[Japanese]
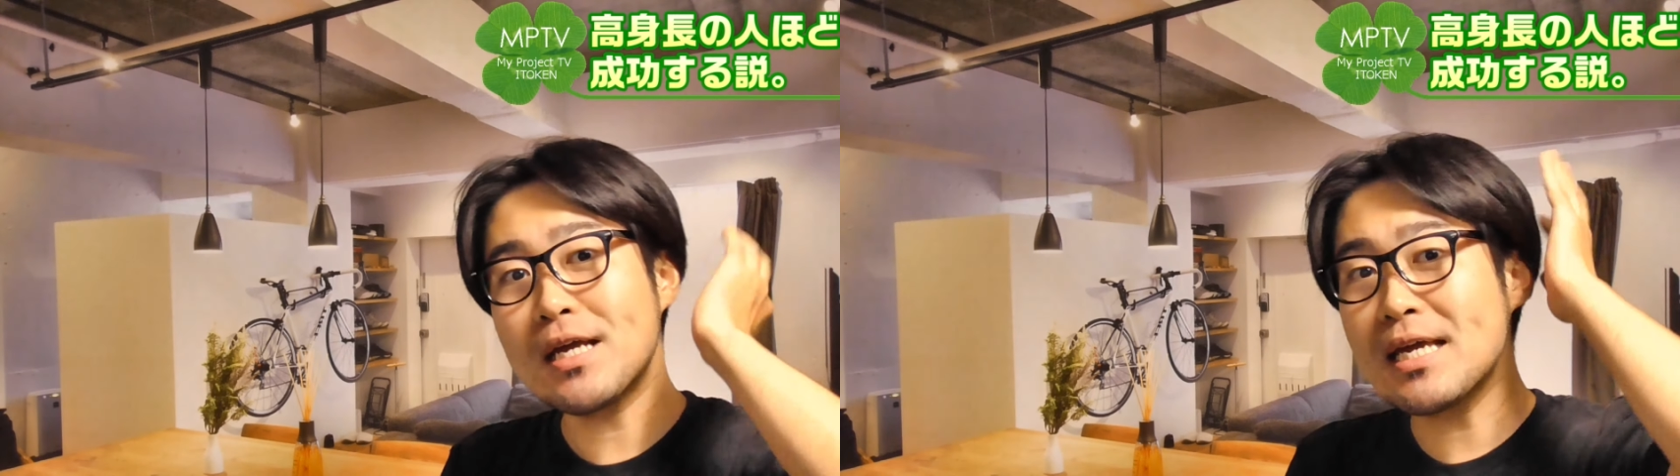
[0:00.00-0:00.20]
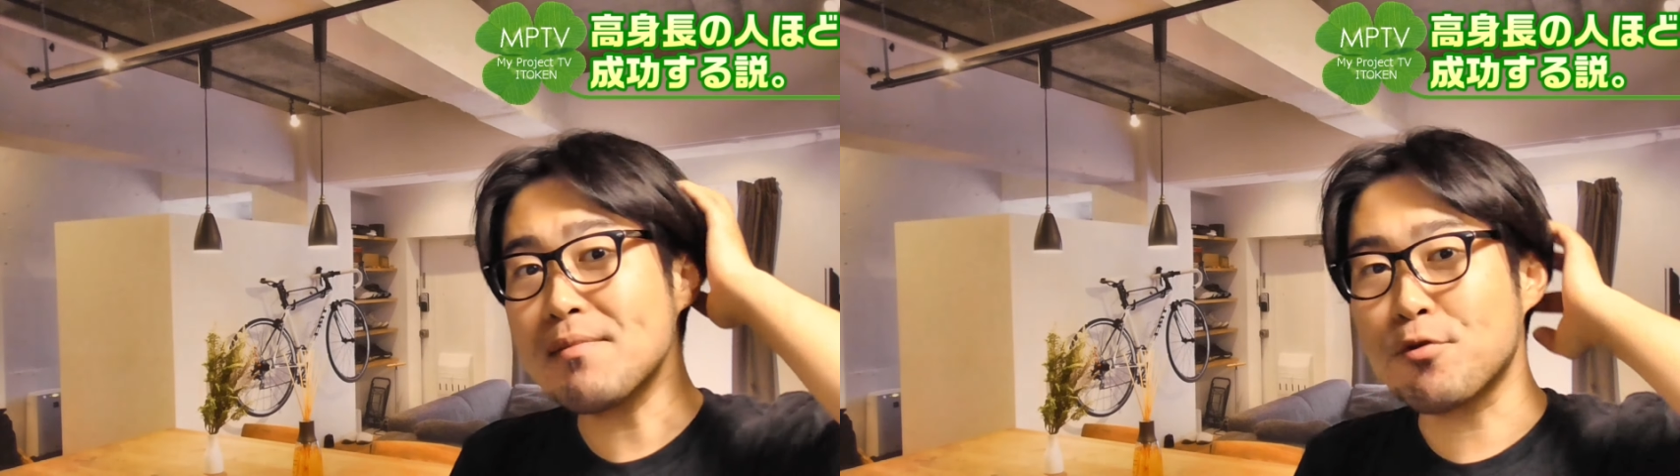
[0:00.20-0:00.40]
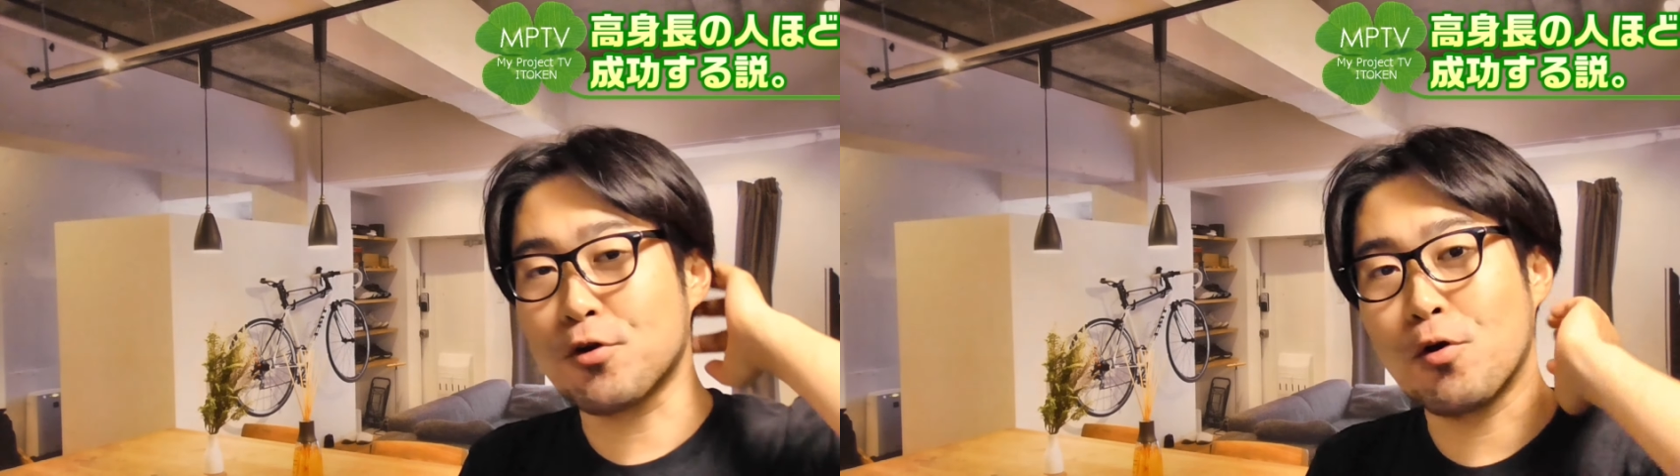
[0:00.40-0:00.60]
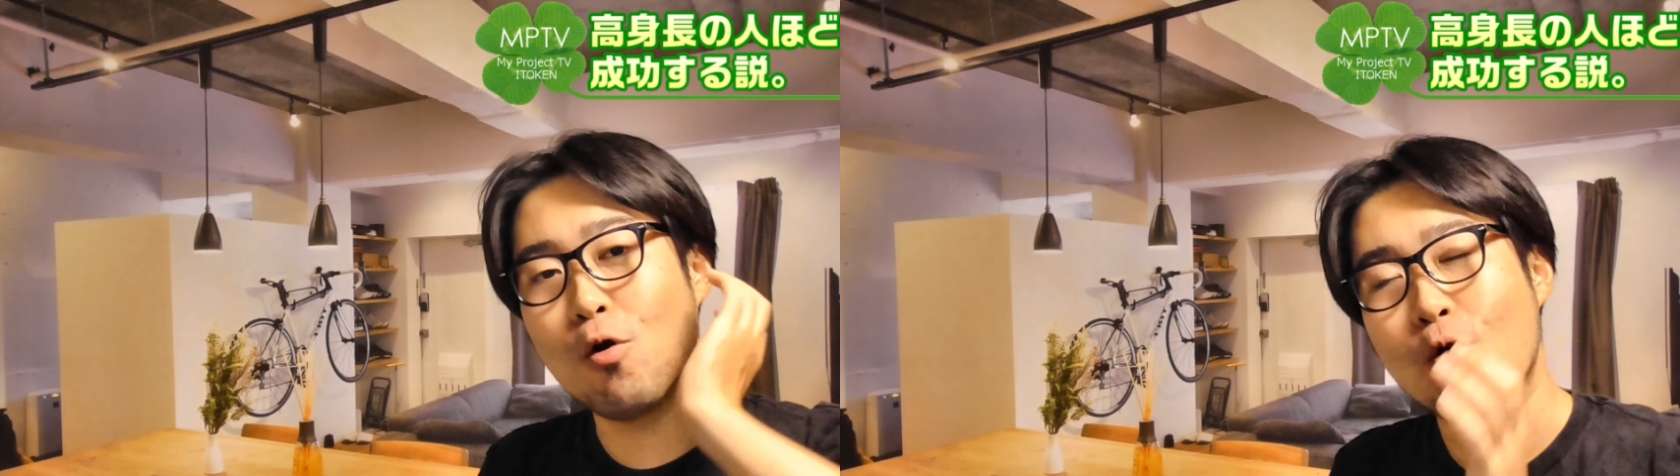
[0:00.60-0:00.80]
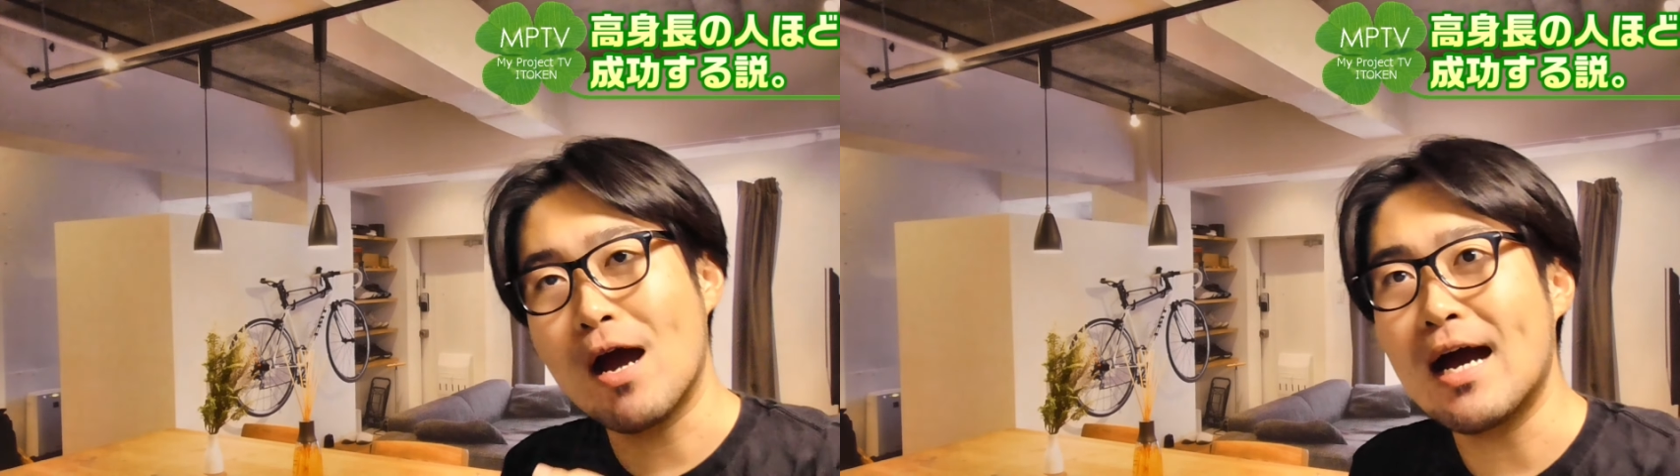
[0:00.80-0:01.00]
きいものの
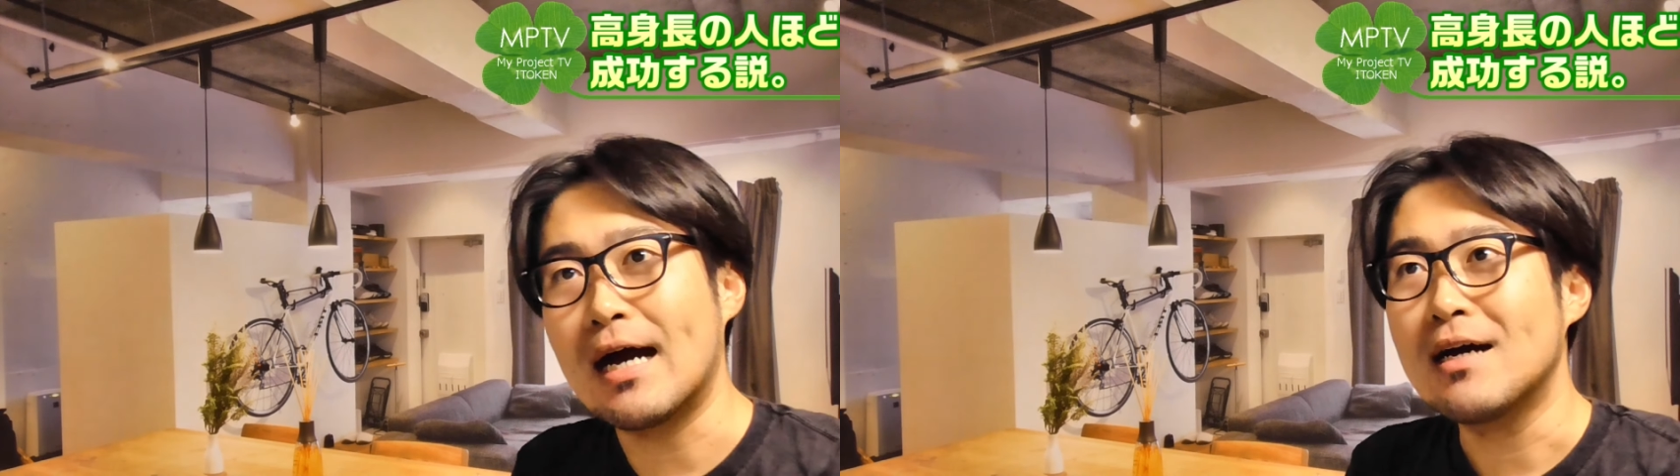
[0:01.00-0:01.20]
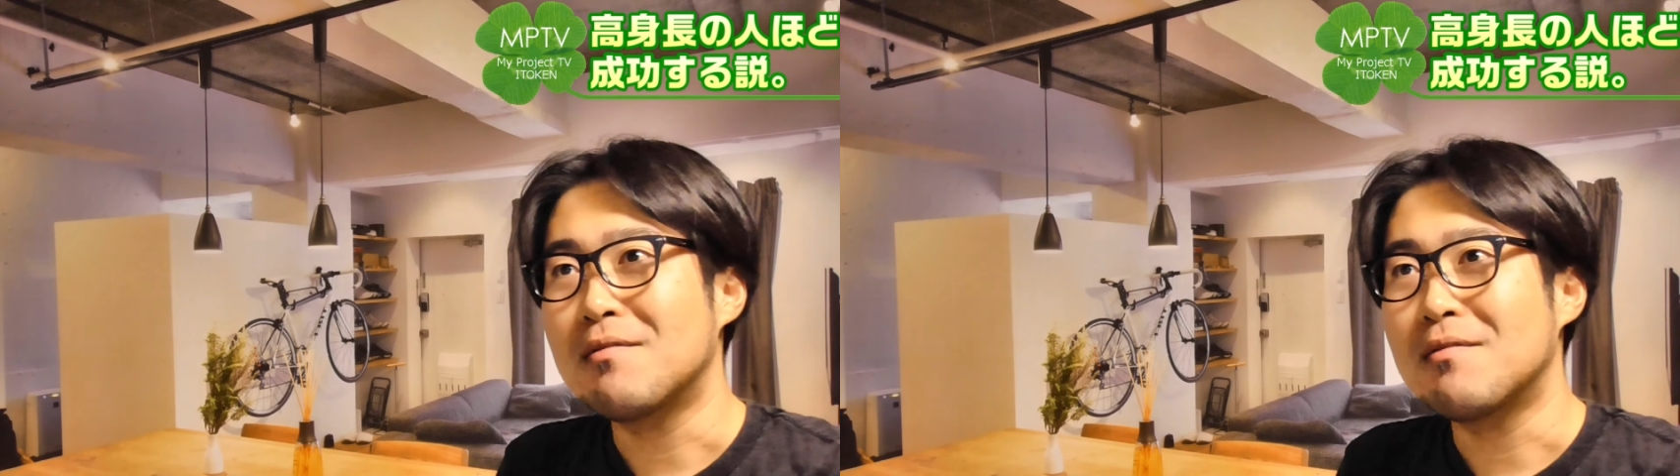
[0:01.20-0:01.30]
方が